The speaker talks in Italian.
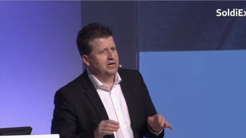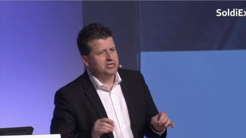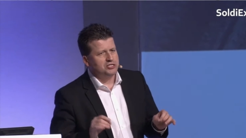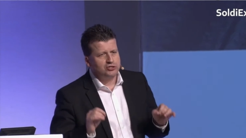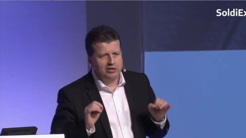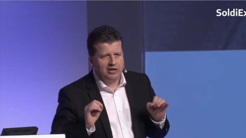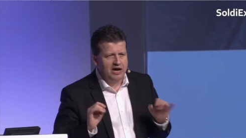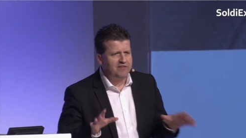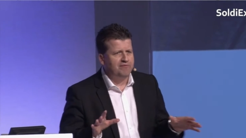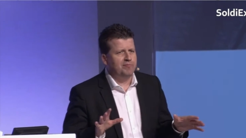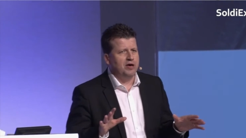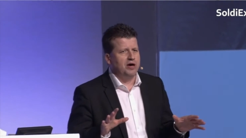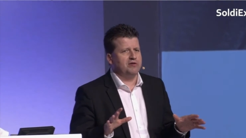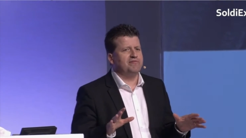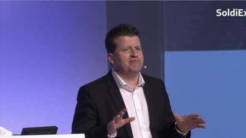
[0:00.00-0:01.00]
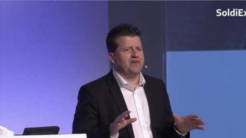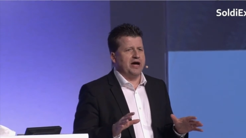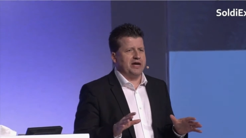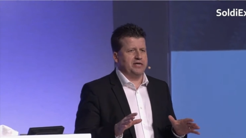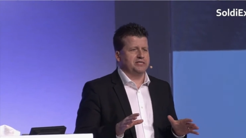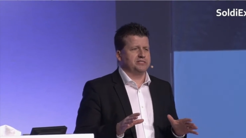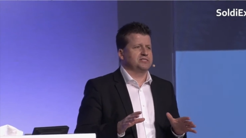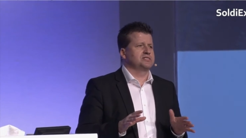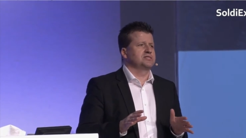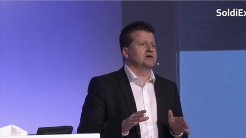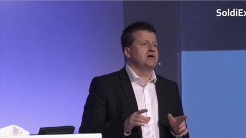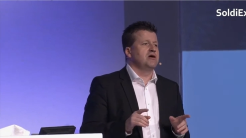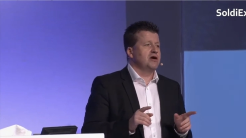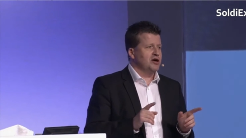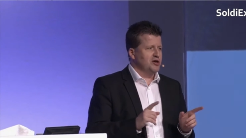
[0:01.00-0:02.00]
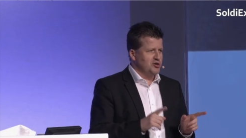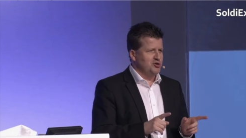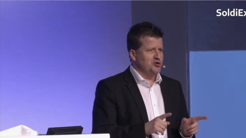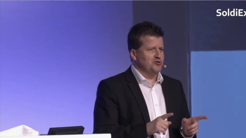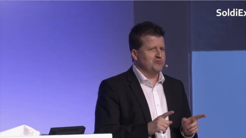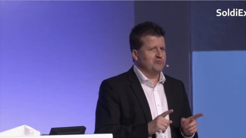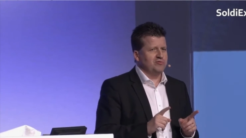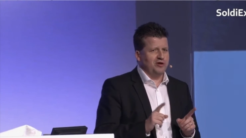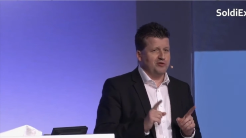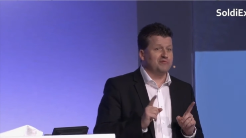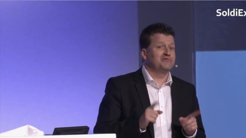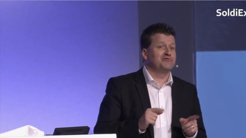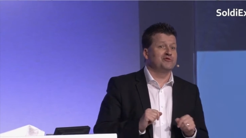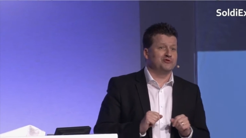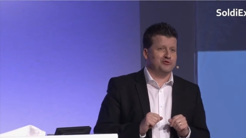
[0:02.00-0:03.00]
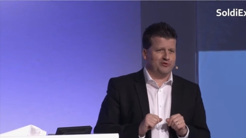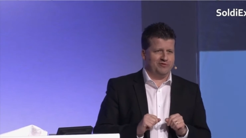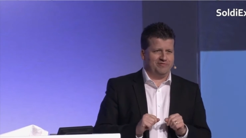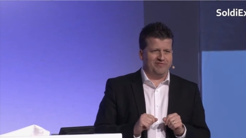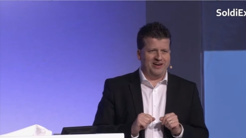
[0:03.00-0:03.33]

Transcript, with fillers: Betterment, Personal Capital e molti altri.